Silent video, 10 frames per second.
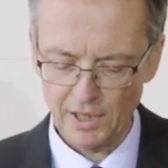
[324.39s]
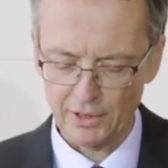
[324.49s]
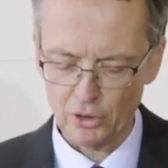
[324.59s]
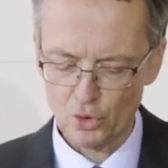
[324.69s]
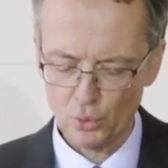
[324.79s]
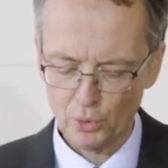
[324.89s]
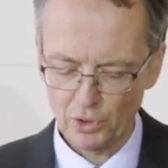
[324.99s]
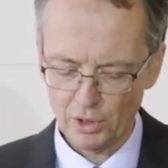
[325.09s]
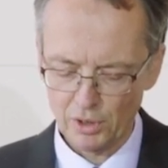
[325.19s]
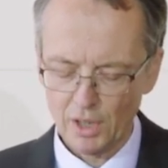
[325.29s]
eine
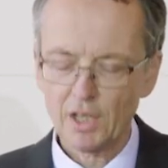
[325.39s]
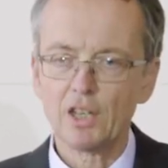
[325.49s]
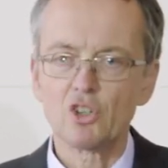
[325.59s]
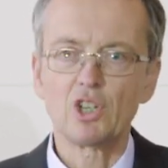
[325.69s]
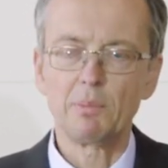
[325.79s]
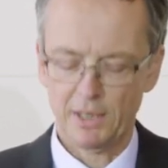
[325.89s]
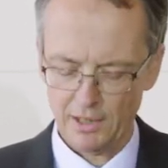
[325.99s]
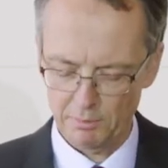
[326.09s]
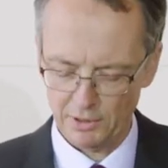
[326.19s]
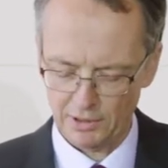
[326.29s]
Studie Chemiker
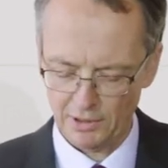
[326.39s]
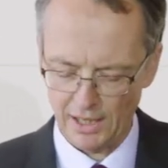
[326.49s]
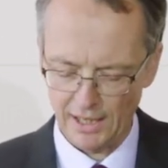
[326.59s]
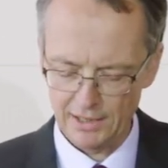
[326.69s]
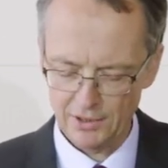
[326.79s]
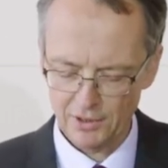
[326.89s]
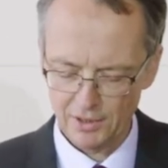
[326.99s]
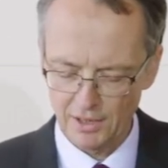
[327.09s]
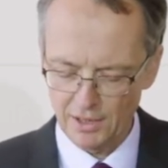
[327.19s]
im Dritten Reich,